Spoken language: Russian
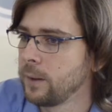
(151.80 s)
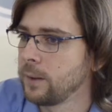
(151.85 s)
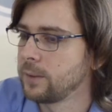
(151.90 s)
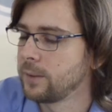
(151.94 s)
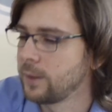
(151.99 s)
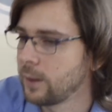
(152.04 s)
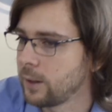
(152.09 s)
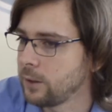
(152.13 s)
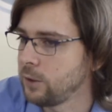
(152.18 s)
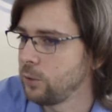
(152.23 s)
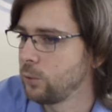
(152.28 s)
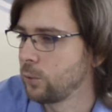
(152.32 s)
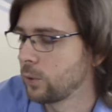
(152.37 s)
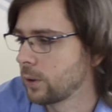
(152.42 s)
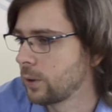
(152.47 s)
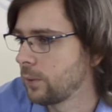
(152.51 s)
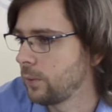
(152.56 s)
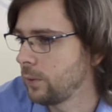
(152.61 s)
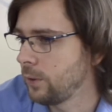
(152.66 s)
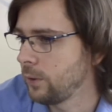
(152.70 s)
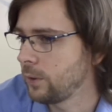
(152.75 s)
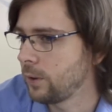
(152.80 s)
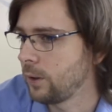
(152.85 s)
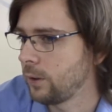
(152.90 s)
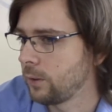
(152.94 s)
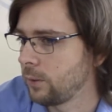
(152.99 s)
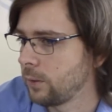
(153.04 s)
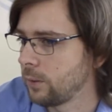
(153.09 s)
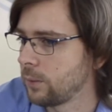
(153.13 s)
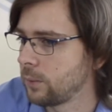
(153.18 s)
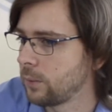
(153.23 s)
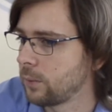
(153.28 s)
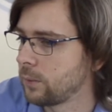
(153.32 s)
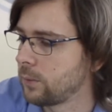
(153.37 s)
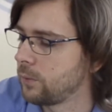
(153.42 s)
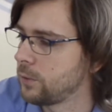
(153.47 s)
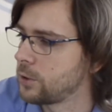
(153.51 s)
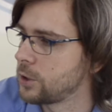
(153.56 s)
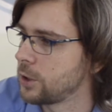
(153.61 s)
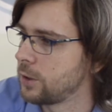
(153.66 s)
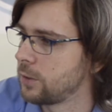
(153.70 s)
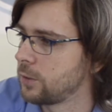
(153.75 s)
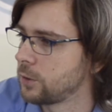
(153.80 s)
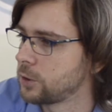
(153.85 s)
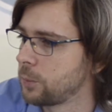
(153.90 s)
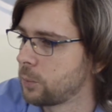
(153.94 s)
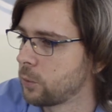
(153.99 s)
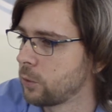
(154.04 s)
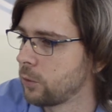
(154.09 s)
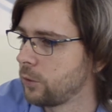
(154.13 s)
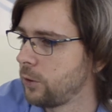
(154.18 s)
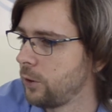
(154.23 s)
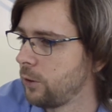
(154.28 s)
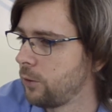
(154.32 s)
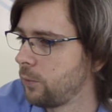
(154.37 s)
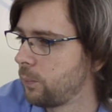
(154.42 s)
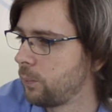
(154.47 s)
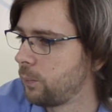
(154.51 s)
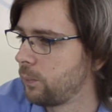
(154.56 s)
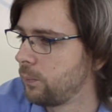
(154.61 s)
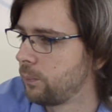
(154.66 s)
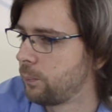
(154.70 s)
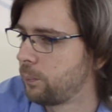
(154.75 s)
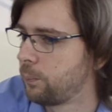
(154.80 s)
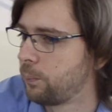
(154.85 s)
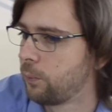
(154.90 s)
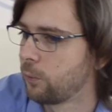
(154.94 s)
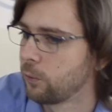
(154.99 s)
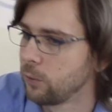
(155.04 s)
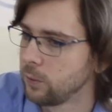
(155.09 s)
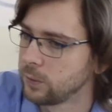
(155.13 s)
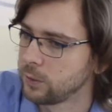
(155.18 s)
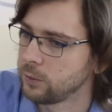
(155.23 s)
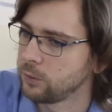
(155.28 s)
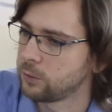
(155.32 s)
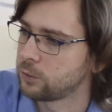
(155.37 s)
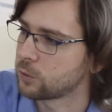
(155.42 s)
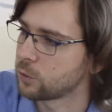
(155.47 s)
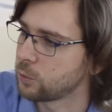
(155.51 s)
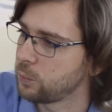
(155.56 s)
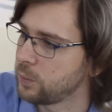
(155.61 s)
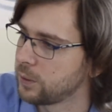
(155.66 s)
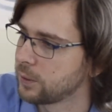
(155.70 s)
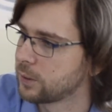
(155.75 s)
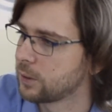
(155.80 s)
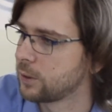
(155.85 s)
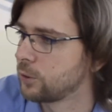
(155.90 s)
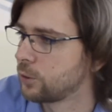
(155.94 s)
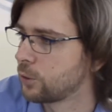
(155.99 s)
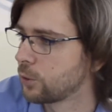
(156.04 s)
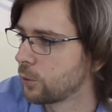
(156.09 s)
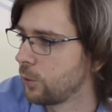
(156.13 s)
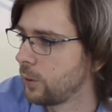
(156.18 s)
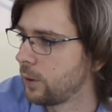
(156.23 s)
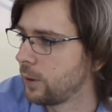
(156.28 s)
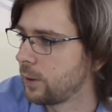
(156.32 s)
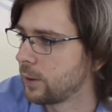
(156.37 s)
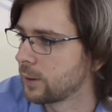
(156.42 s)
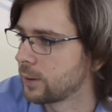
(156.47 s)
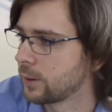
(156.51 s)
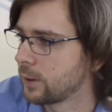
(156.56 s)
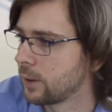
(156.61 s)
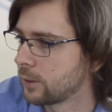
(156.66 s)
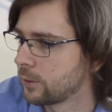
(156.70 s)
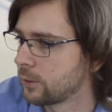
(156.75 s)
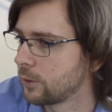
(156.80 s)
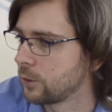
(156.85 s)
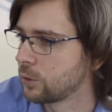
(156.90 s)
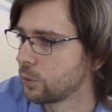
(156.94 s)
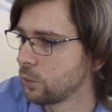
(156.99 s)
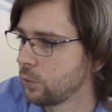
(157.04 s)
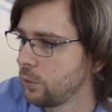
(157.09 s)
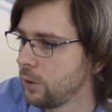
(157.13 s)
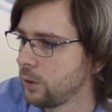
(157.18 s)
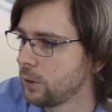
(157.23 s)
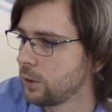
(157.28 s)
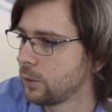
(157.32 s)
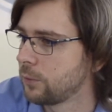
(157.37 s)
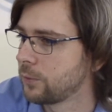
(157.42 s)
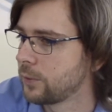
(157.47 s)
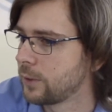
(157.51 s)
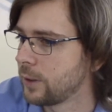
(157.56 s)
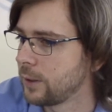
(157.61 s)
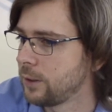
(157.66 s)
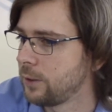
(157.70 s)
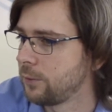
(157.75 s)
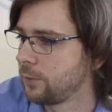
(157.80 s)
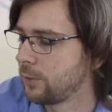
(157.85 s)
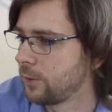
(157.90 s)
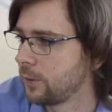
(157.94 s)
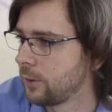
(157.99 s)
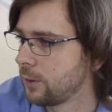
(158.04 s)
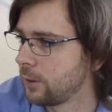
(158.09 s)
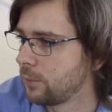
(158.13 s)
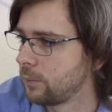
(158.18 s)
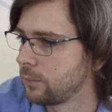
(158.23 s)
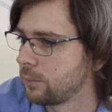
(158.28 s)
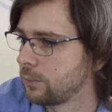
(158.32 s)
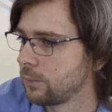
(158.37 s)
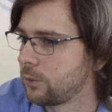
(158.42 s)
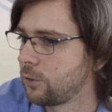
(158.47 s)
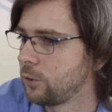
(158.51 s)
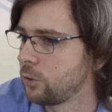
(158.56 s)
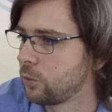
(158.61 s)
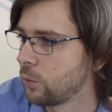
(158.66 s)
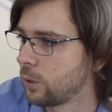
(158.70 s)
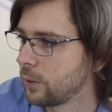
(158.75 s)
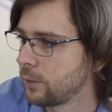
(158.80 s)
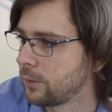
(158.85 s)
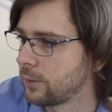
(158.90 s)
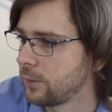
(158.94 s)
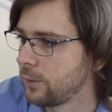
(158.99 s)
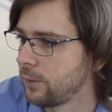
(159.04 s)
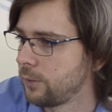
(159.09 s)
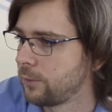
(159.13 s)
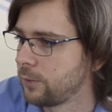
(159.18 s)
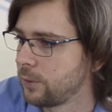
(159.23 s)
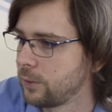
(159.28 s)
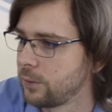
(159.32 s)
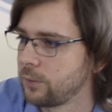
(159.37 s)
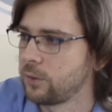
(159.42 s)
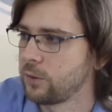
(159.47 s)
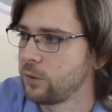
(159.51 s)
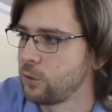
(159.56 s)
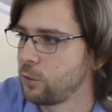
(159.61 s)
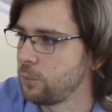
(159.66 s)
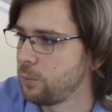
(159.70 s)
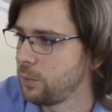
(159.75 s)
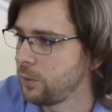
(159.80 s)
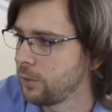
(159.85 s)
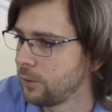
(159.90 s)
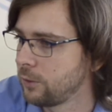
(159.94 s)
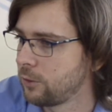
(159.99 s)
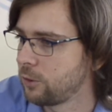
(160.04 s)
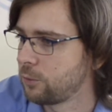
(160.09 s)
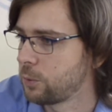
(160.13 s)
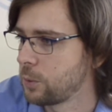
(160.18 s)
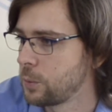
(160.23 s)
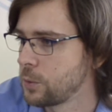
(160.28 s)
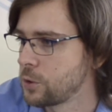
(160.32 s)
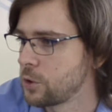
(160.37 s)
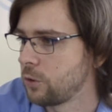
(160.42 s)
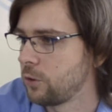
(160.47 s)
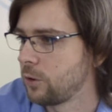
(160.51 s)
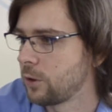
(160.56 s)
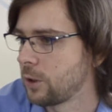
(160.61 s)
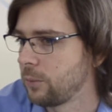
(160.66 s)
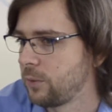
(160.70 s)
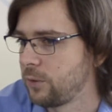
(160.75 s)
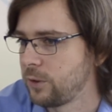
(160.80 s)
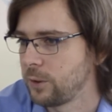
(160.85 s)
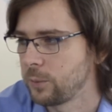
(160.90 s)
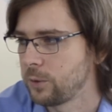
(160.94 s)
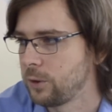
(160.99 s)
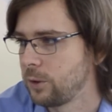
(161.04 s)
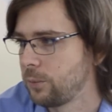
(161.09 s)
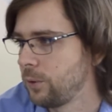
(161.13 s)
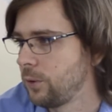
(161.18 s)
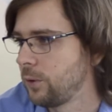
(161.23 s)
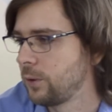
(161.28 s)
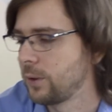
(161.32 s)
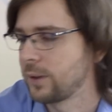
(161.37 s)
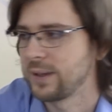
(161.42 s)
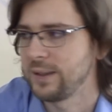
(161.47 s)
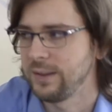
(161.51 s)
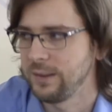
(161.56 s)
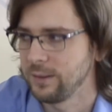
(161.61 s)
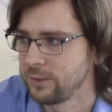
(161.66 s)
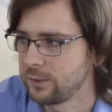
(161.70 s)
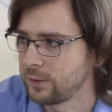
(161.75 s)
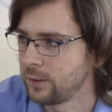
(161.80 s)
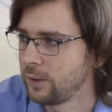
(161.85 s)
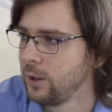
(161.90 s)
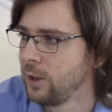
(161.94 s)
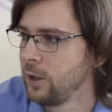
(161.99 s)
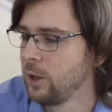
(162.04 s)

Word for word: Да, и у руководителя, если отвечая на ваш вопрос, есть полный инструмент контроля как сотрудников, так и в целом ситуации в своем бизнесе с помощью CRM-систем, где бы ни находился.